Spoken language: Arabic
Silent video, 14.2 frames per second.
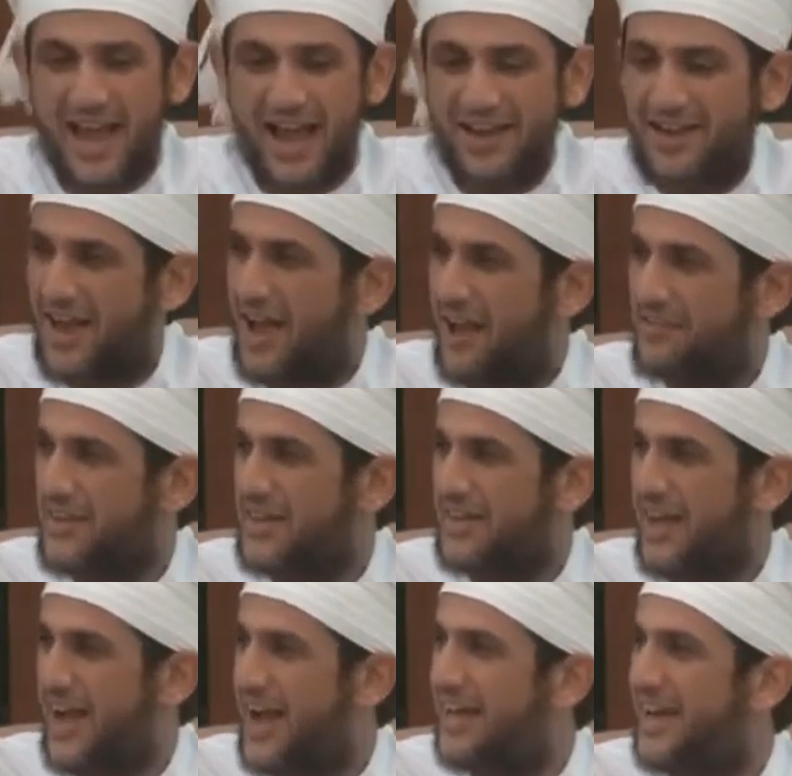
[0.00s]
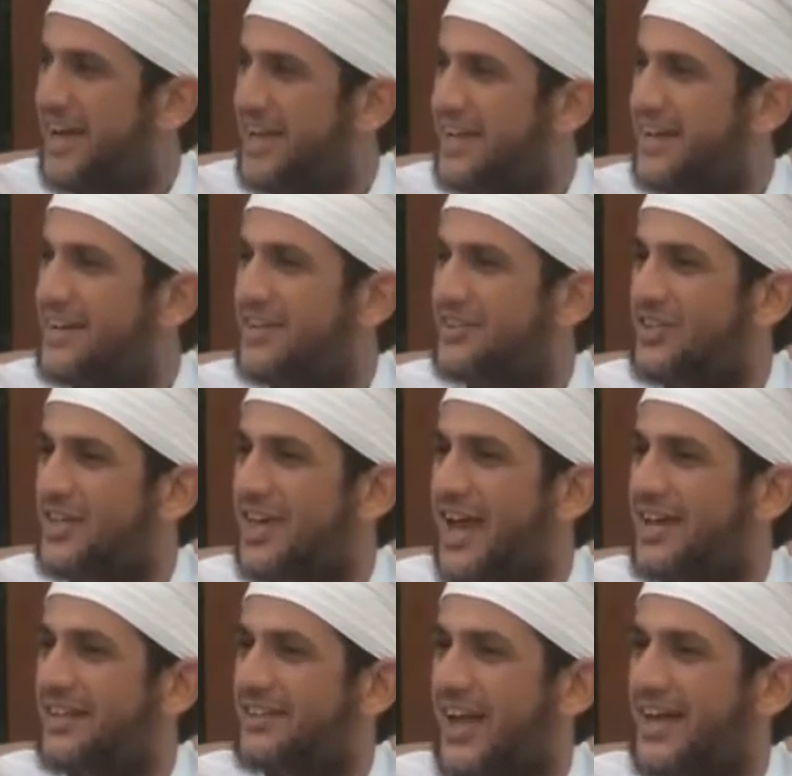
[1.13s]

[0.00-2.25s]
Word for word: لأن هذه الحالة هي التي كانت